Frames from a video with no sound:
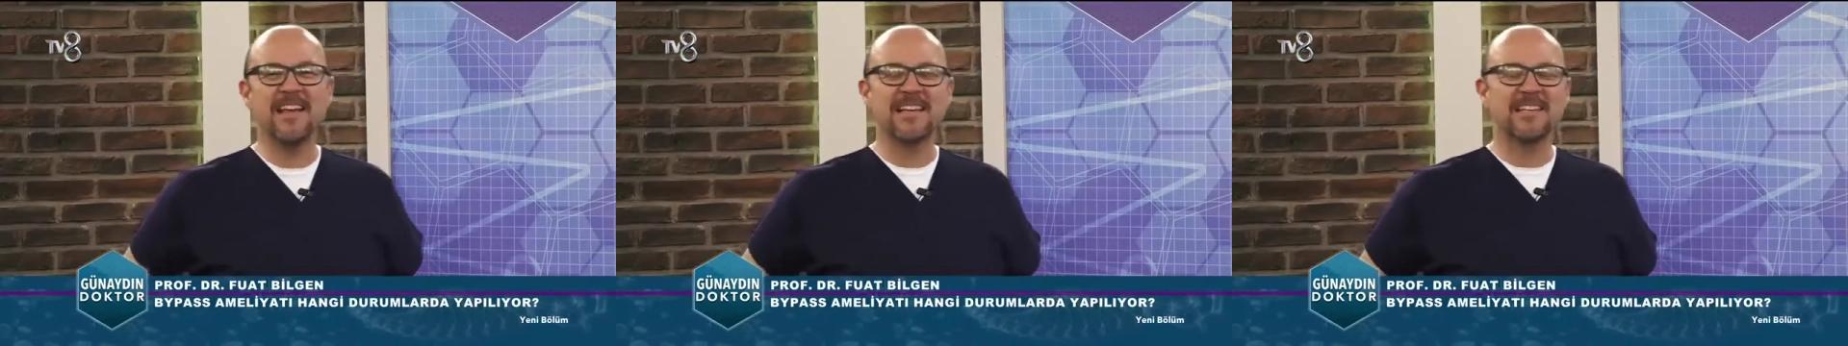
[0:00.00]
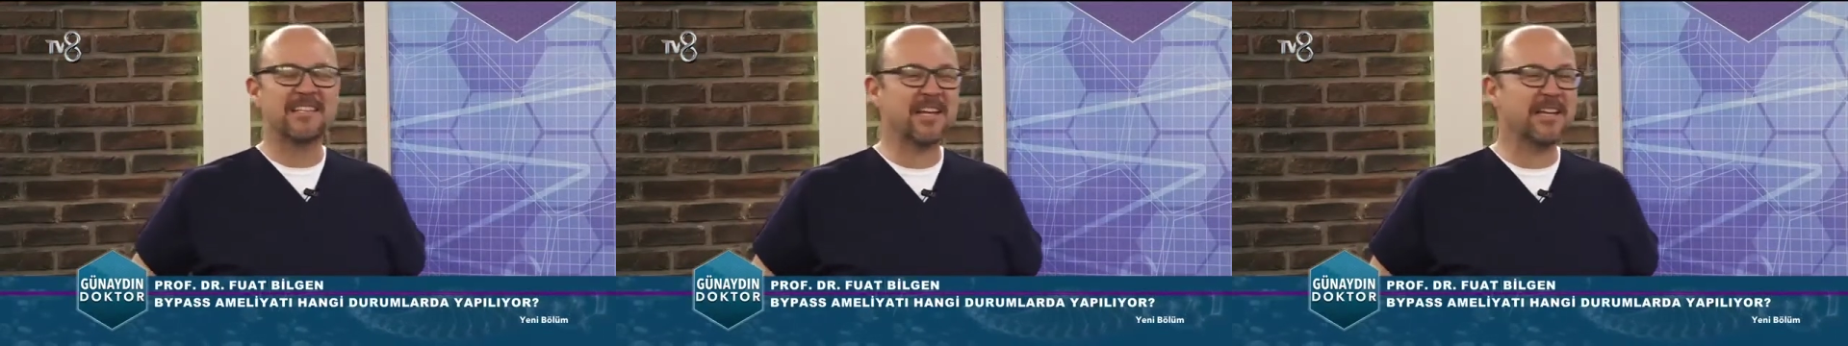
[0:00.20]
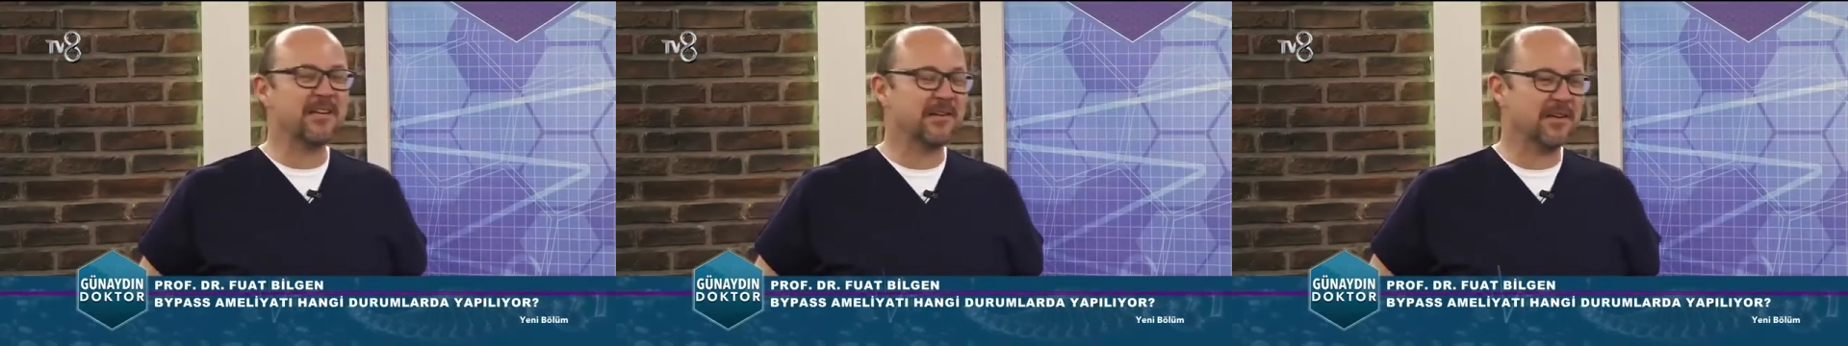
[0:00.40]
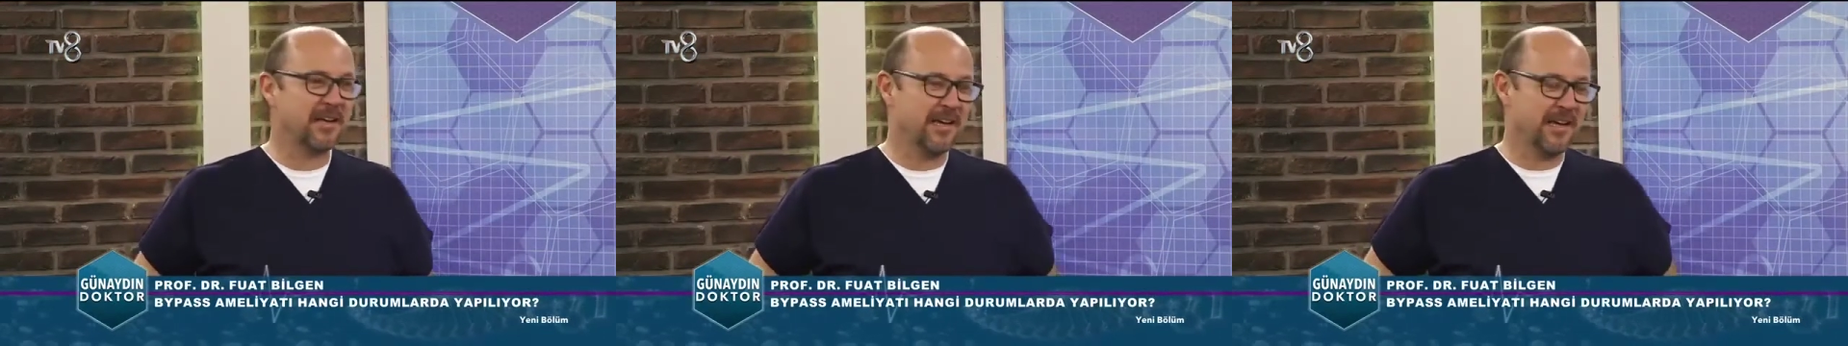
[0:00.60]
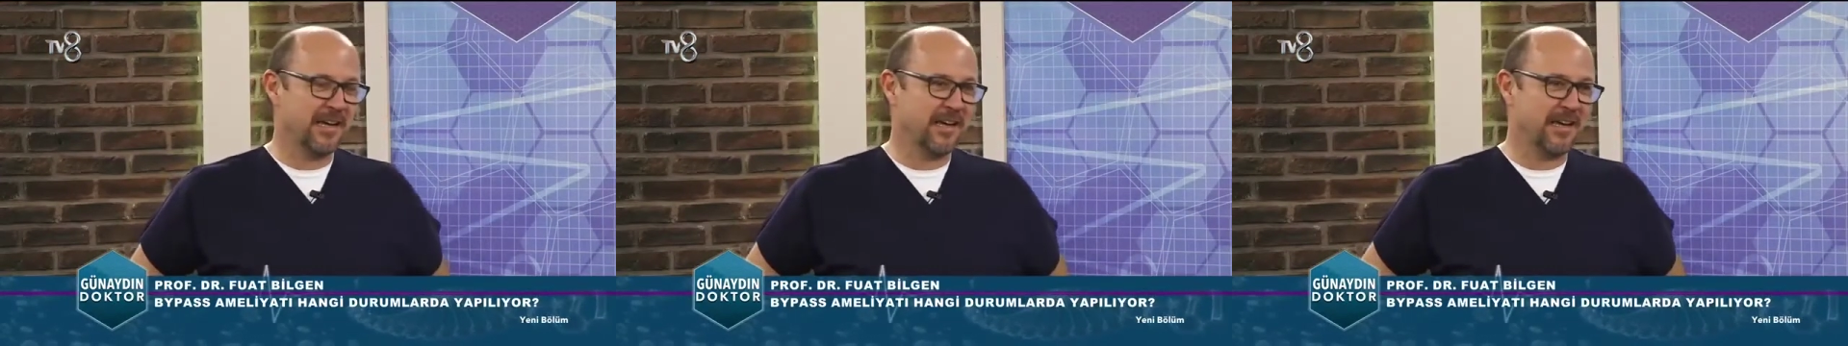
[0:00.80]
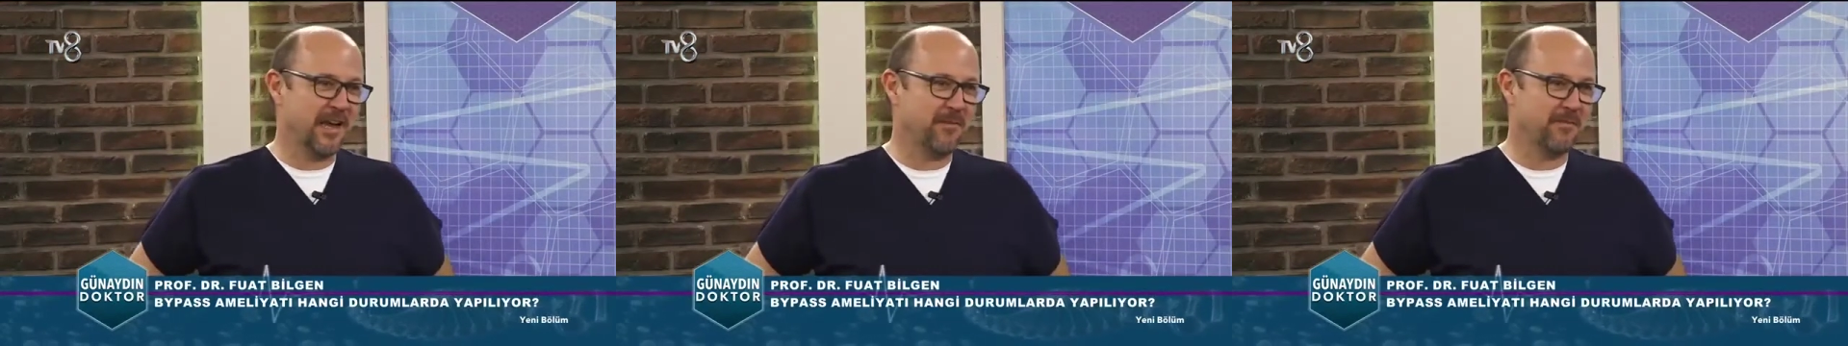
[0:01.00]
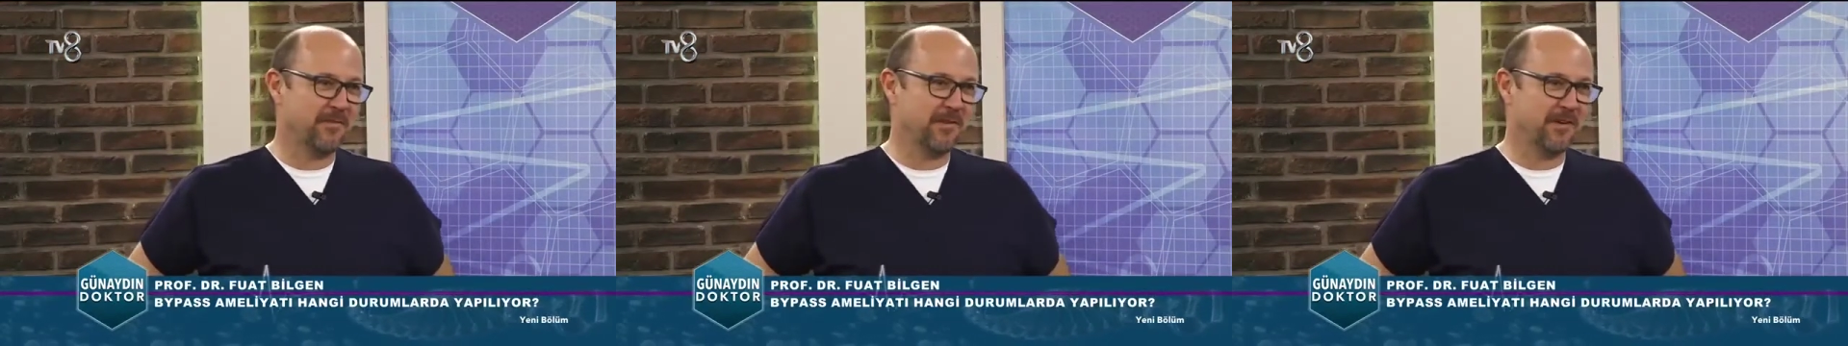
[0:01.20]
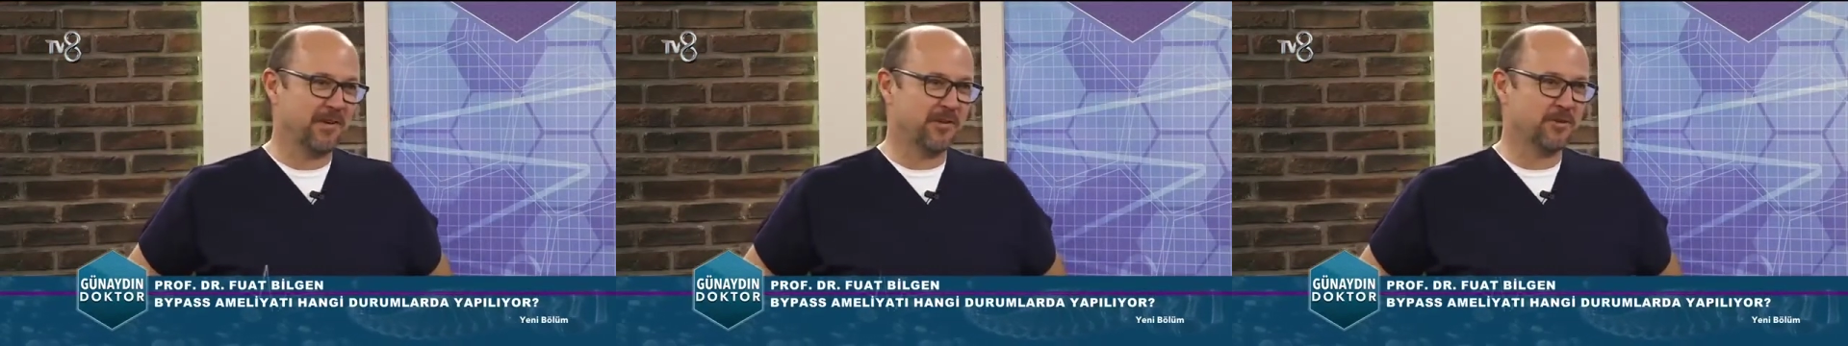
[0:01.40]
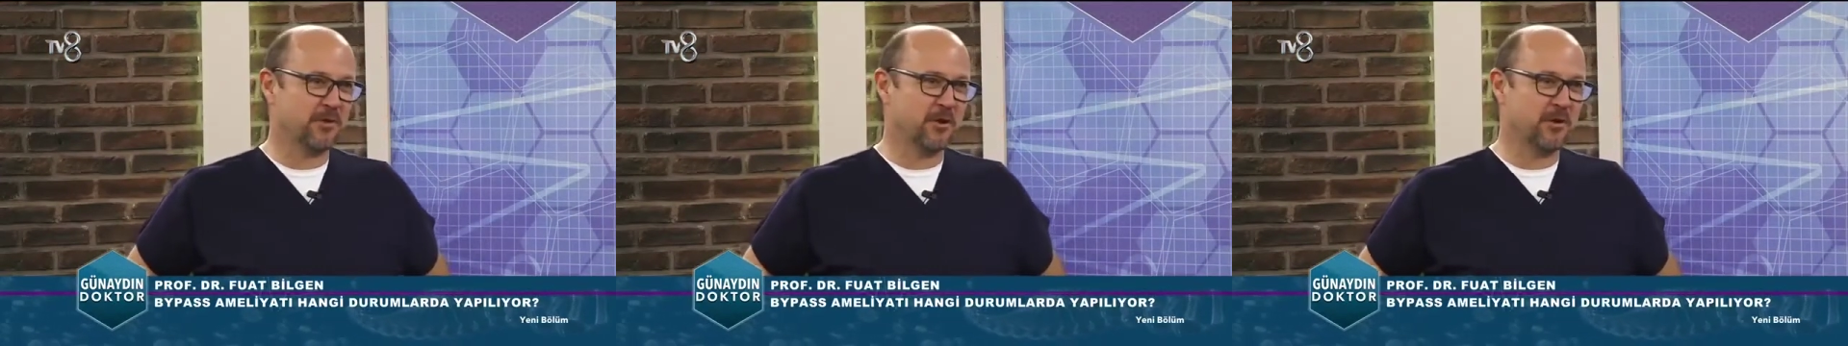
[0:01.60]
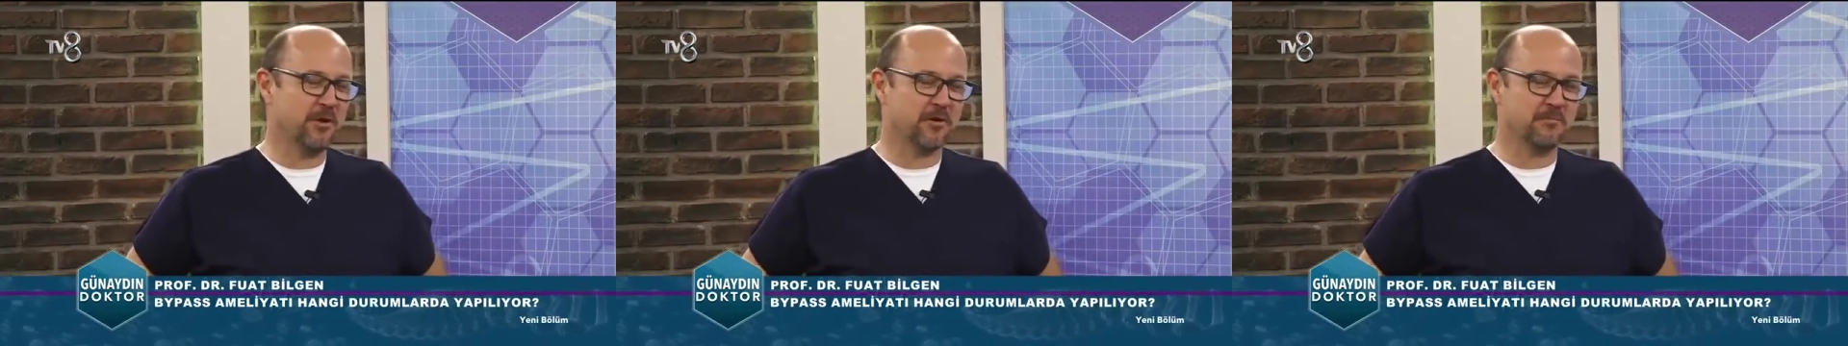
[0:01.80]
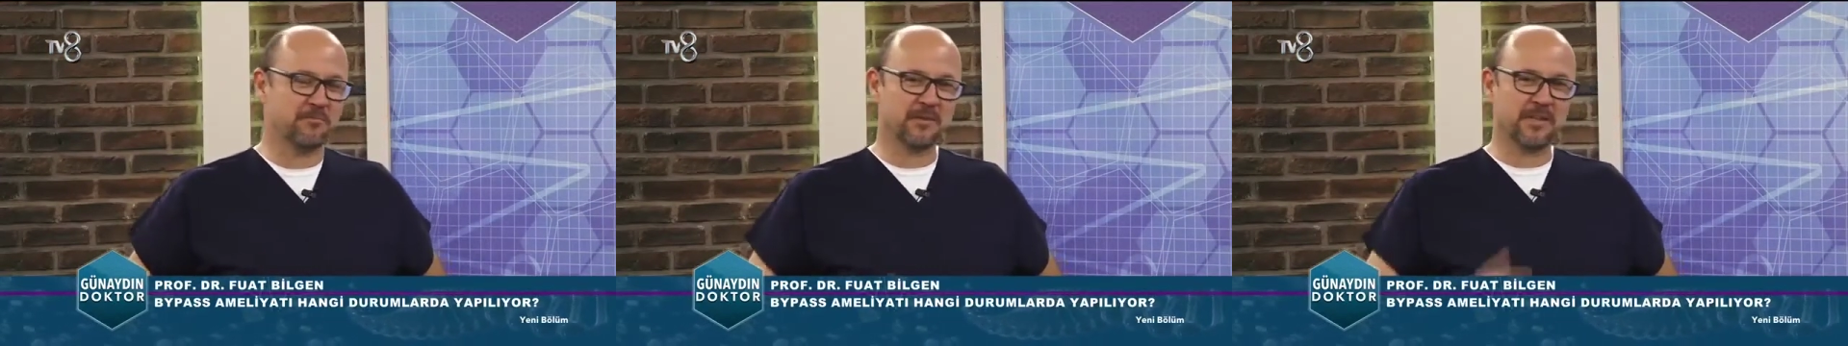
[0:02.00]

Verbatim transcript: ben şeyi e, hep e, söylüyorum.